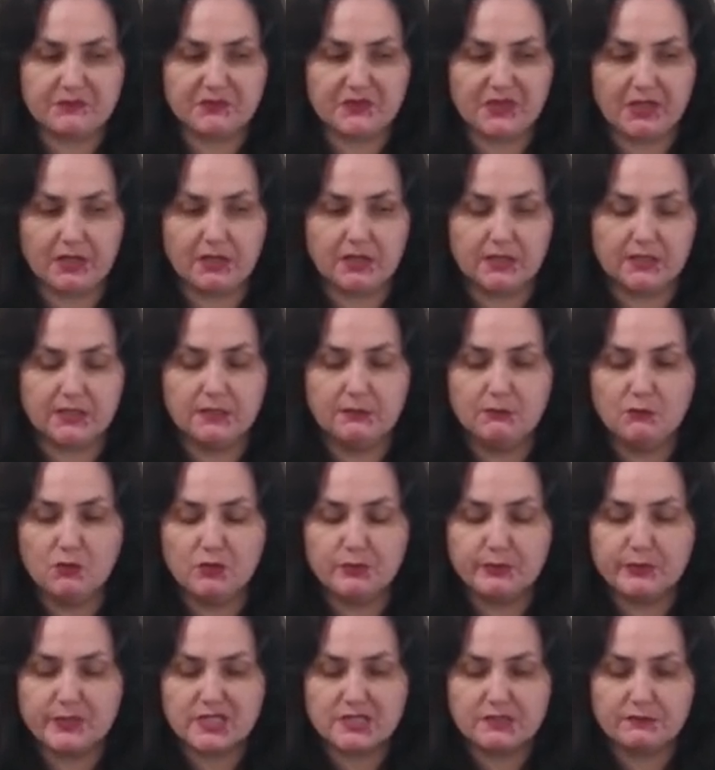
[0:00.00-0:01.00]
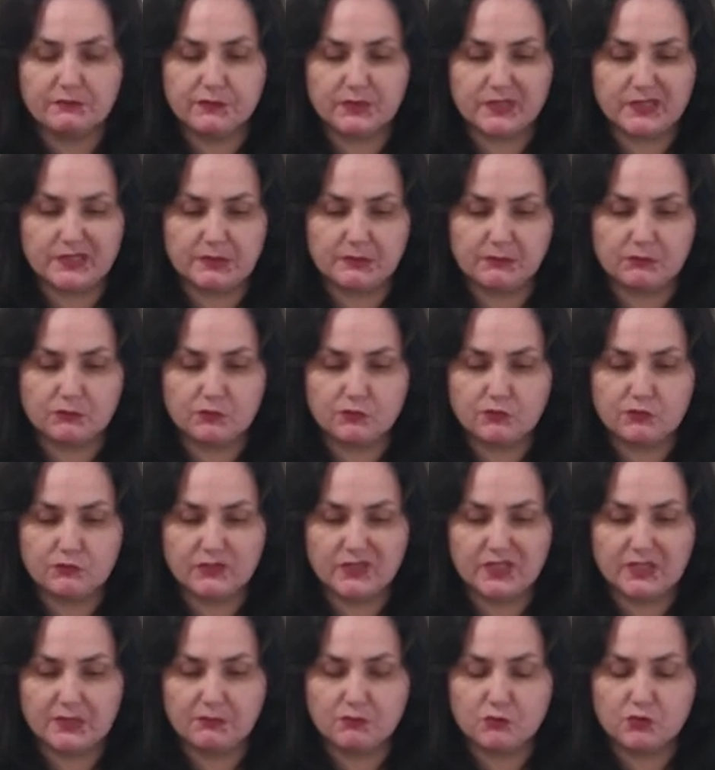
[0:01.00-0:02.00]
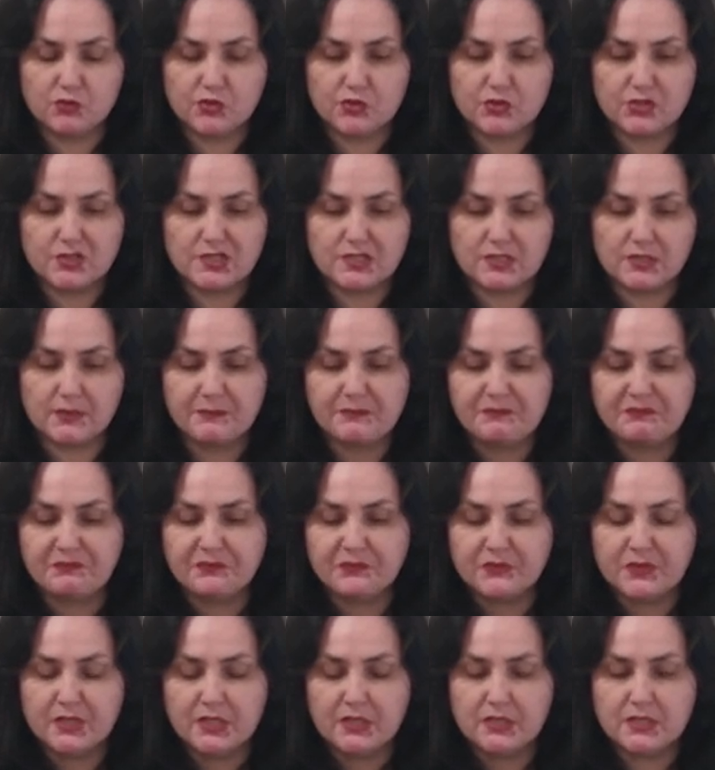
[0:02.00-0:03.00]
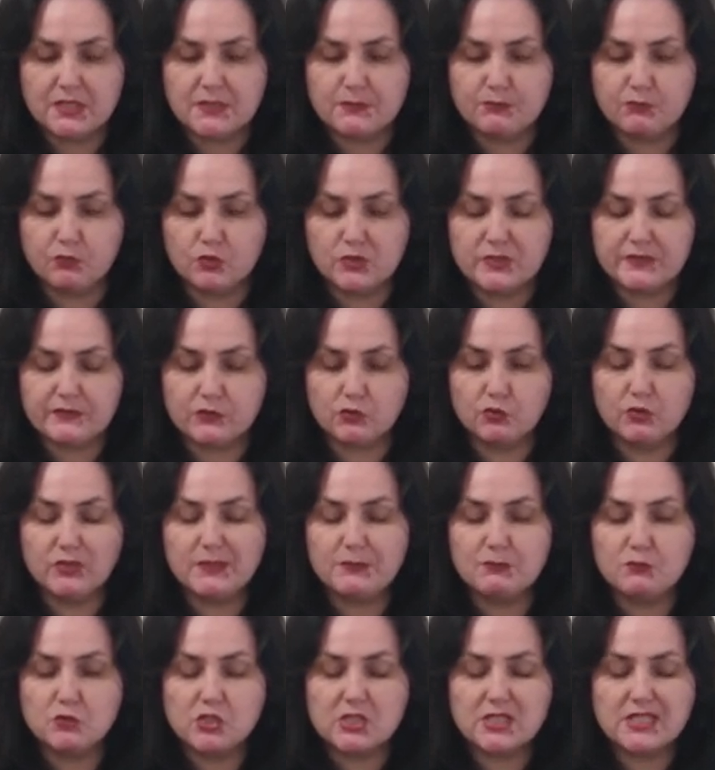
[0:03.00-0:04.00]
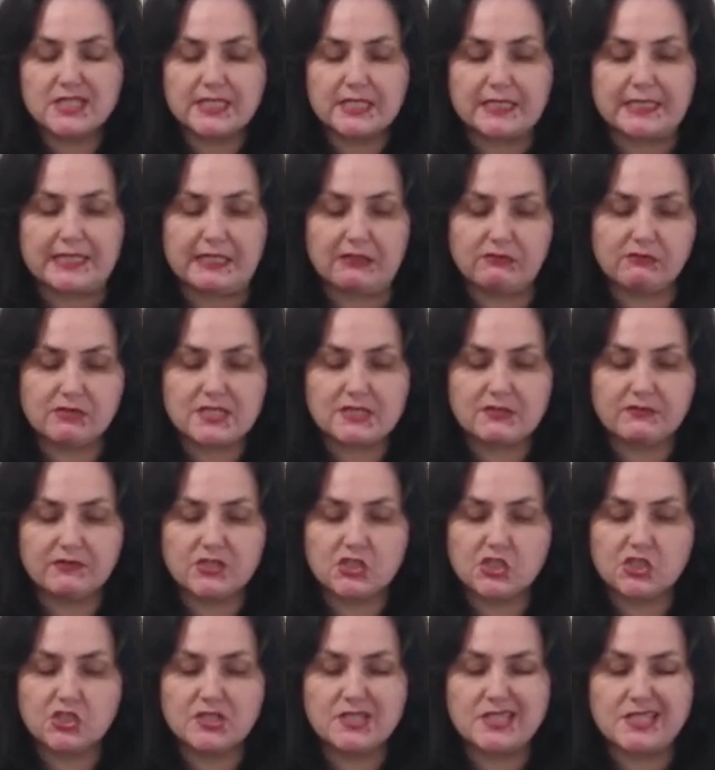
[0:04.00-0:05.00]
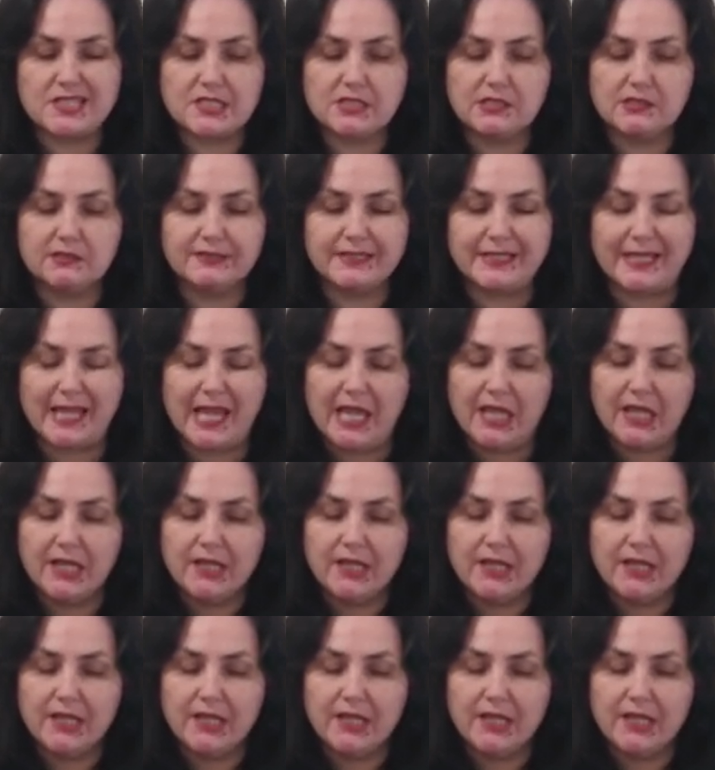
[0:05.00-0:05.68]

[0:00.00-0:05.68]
А каким образом вы, это, вы их можете использовать? Но ну, это может стать для вас вашей силой.